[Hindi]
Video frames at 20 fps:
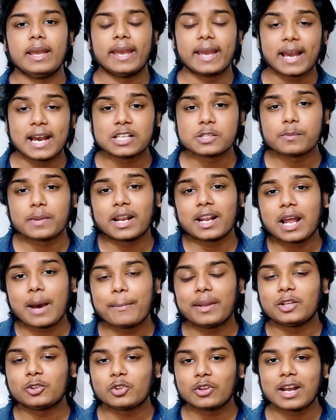हे hey गाइस मेरा
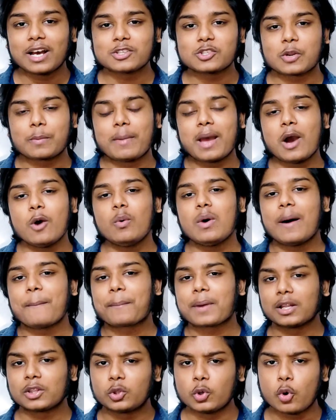नाम ऋतुराज और मैं हूं
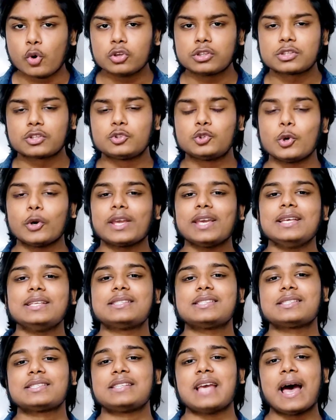आपका दोस्त जो कि
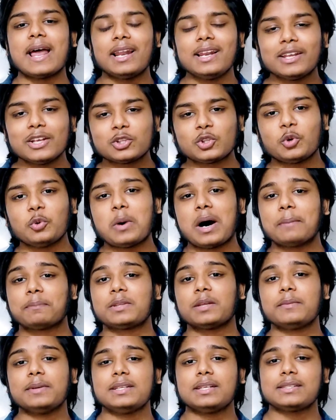इस चैनल के थ्रू
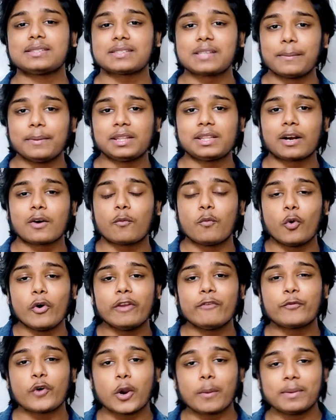आप तभी सभी तक वो
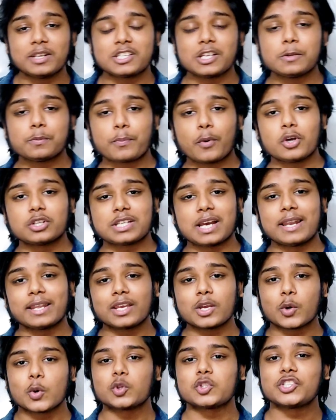इन्फॉर्मेशन पहुंचाने
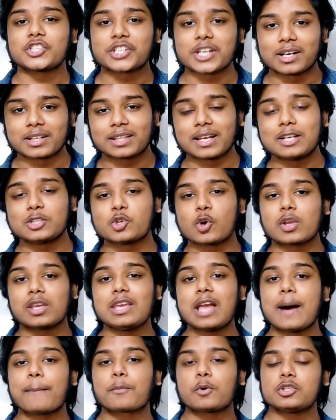की कोशिश करता है जो
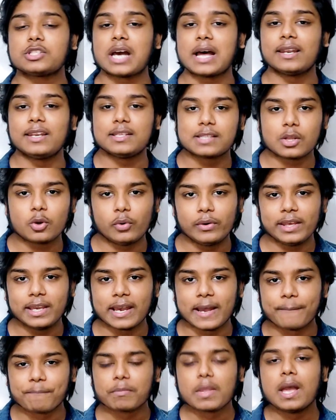कि आपको जाननी जरूरी
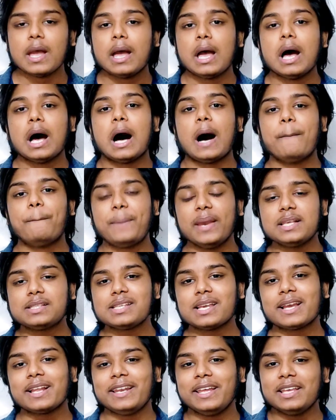है अब
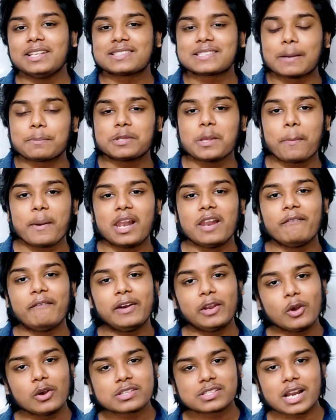बेसिकली सबसे पहले
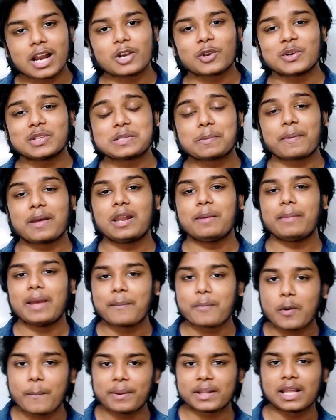वीडियो स्टार्ट होने से पहले मैं
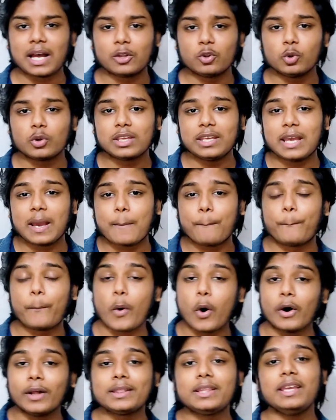आपको बता दूं कि एक
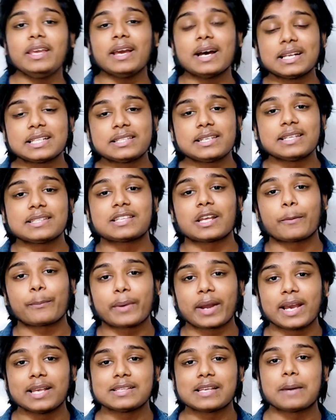बहुत ही अच्छी
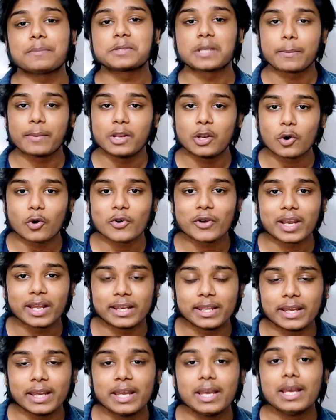सरप्राइज है आप सभी लोगों
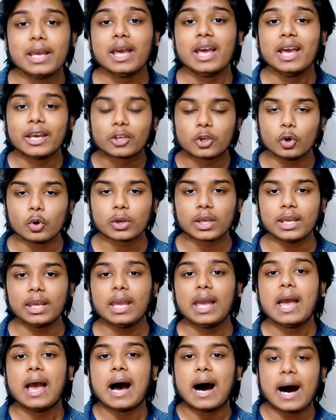के लिए क्योंकि
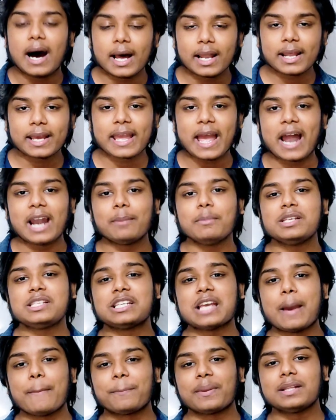अन अकेडमी
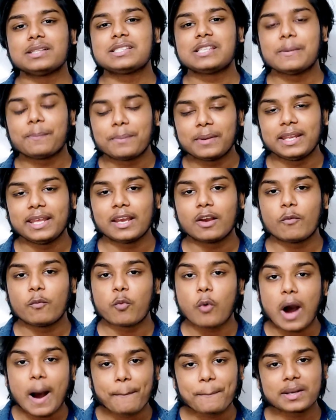चैंपियनशिप लीग
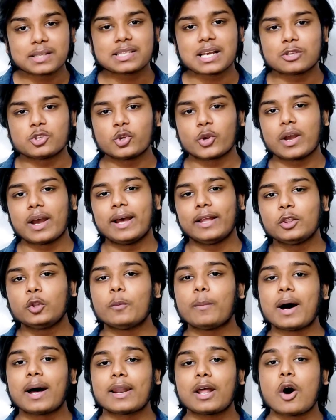वापस आ चुका है
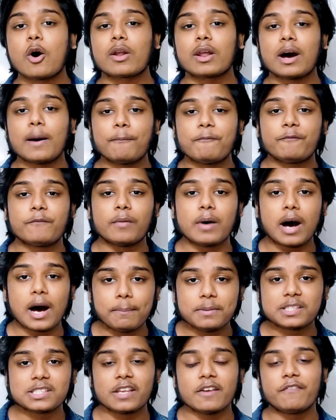दोबारा और अब
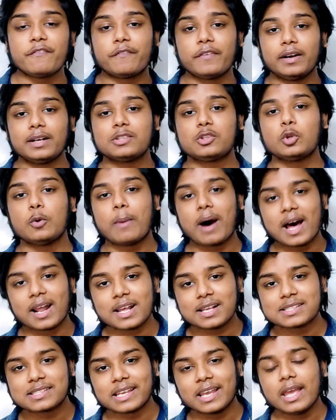अब से फिर
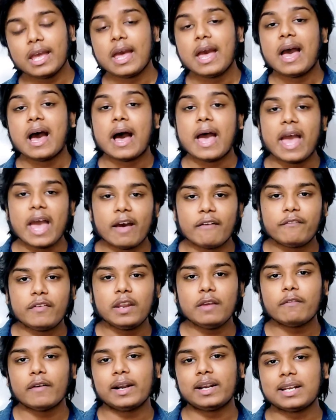दोबारा से
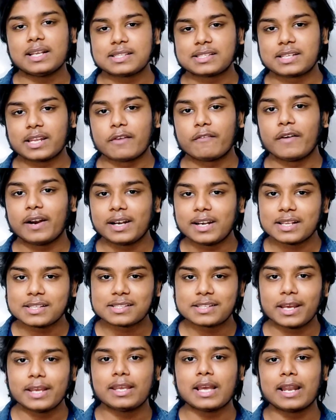एवरी वेडनेसडे
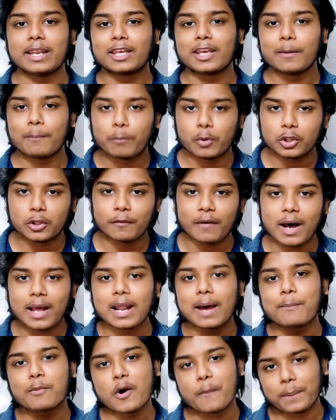वेडनेसडे यानी कि
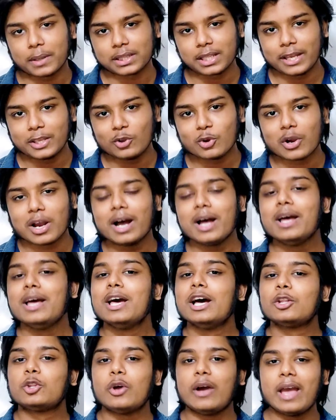बुधवार आपको पता ही होगा
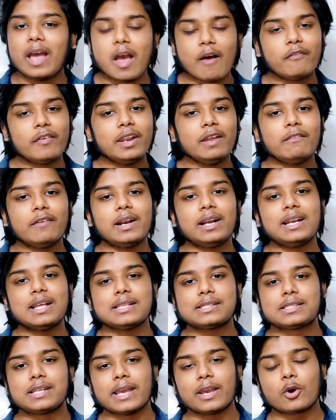तो एवरी
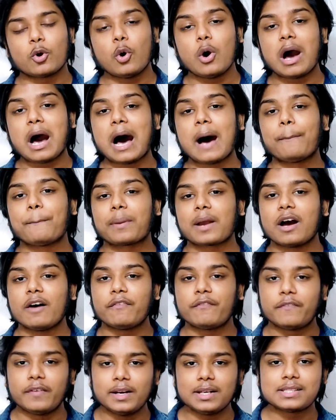वेडनेसडे को आपका
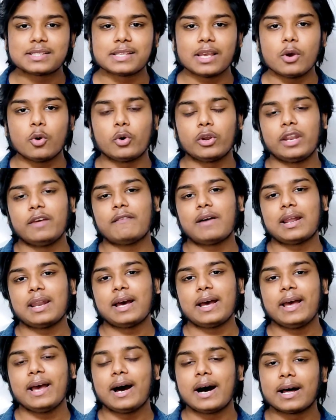फिर से होने
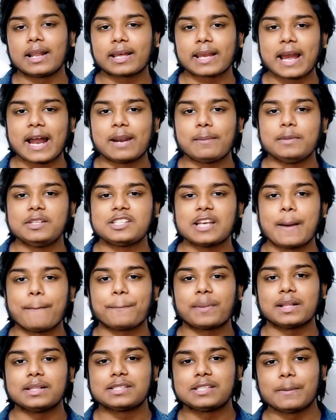वाला है आर अकेडमी
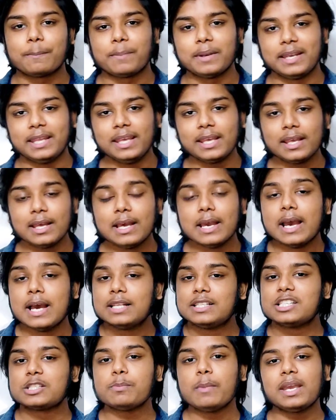चैंपियनशिप लीग
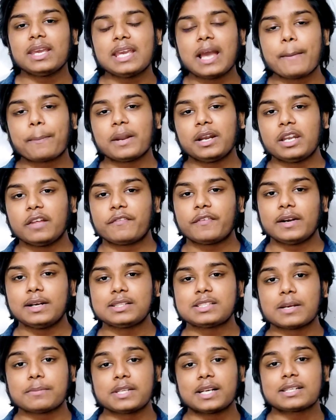जिसमें कि आपके
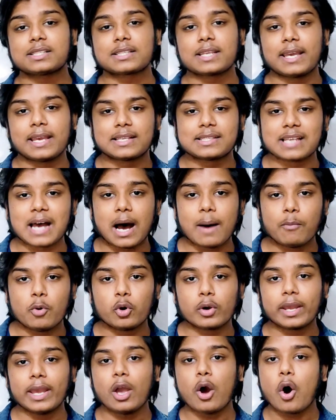डिफरेंट सब्जेक्ट्स के एग्जाम
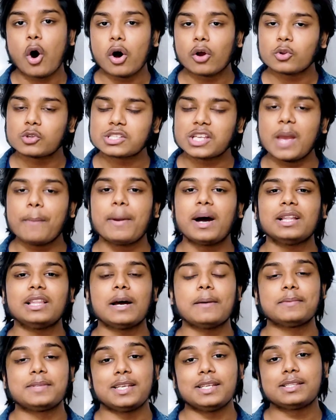होंगे और उसके बाद
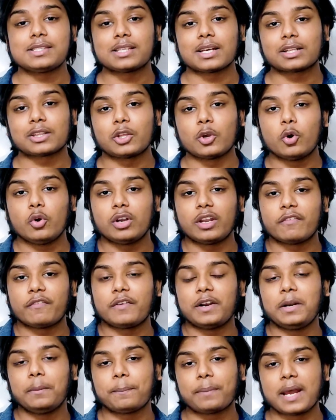आप जीत सकते हो
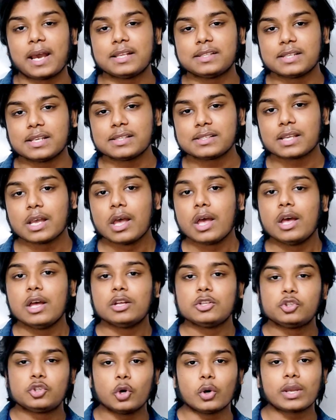डिफरेंट प्राइजेस
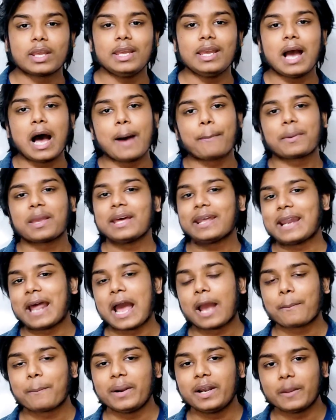जो कि आपके
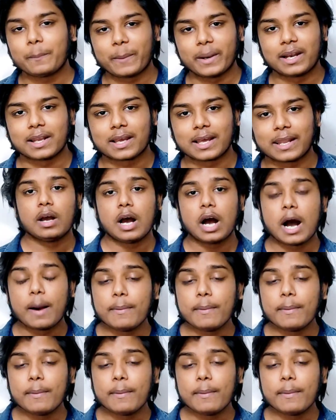रैंक पे डिपेंड करेगा